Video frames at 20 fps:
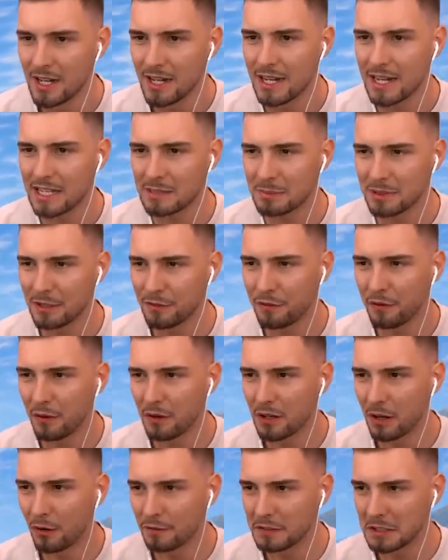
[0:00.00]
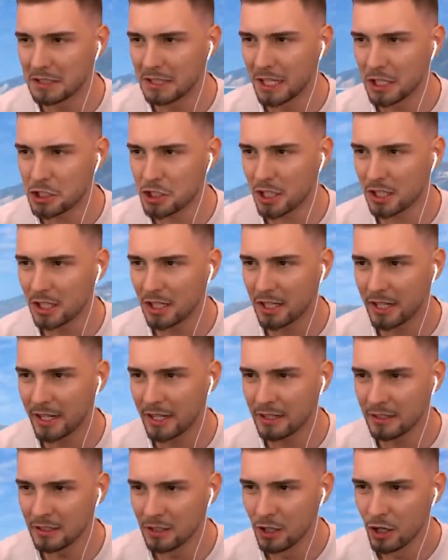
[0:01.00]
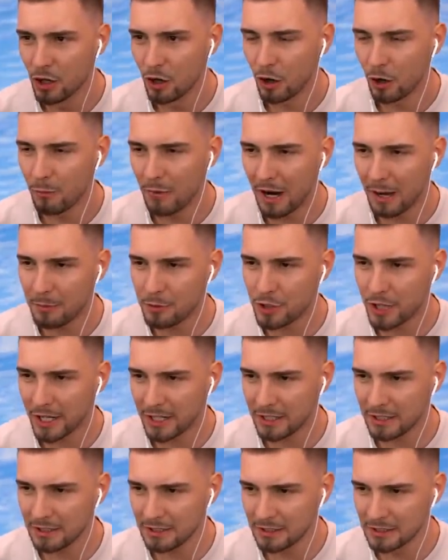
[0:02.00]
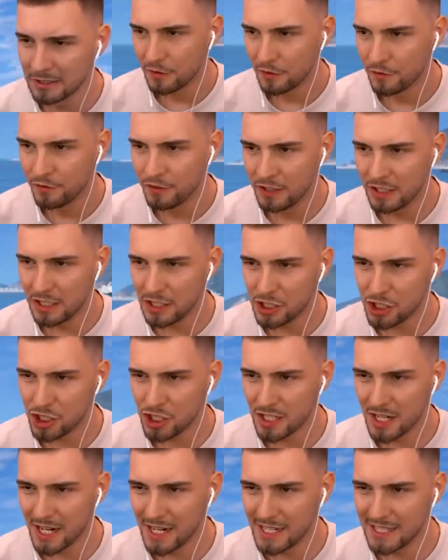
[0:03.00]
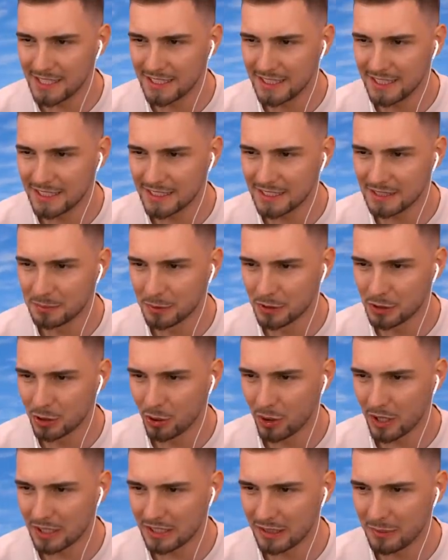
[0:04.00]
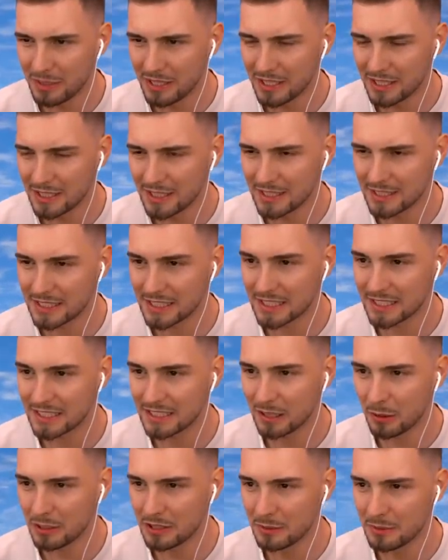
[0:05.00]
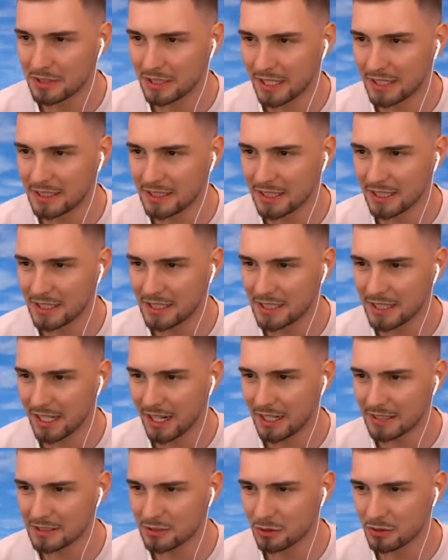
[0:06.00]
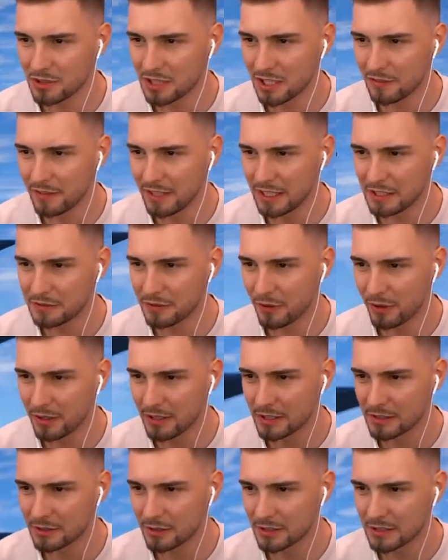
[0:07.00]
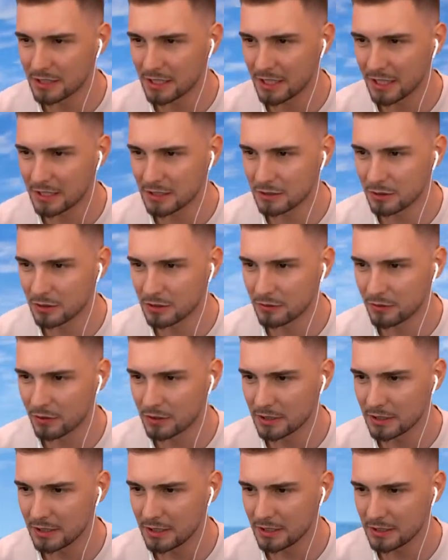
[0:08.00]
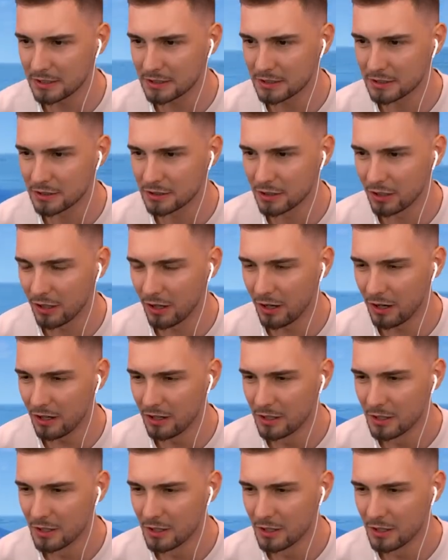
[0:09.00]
Lass mir hier vorne auf die Teststrecke gehen und mal abchecken, wie schnell dieses Motorrad nämlich hier ist. Es ist, glaube ich, nämlich richtig, richtig krass unterwegs, Freunde. So, jetzt hier ganz kurz vorsichtig. So.